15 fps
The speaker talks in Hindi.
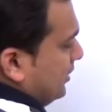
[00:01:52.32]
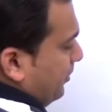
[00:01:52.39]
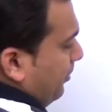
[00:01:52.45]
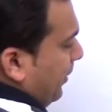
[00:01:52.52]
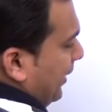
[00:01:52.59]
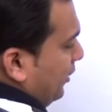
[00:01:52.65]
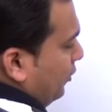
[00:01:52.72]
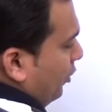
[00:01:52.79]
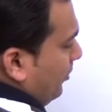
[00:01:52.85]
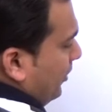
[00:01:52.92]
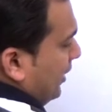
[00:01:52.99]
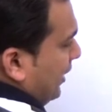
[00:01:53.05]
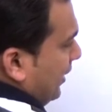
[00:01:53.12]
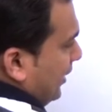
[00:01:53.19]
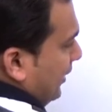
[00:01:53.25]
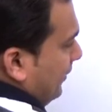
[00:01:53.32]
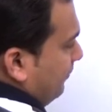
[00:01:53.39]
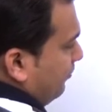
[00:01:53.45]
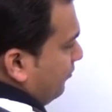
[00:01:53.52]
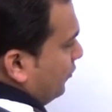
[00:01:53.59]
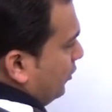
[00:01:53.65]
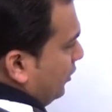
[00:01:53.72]
से पाई कॉमन आ गया
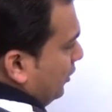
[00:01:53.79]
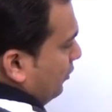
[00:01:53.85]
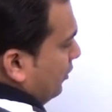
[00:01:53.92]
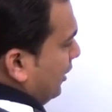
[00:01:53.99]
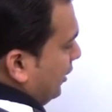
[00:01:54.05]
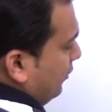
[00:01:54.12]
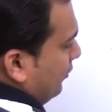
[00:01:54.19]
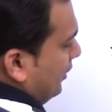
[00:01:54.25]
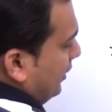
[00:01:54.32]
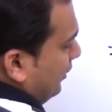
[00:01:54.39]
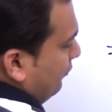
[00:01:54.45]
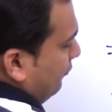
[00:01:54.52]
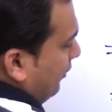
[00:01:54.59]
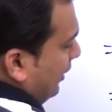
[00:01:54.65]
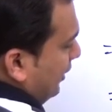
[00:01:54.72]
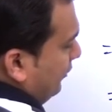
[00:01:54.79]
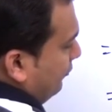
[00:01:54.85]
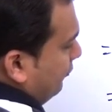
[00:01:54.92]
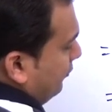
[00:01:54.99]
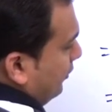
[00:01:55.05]
तो ये हो गया ट्वेंटी फाइव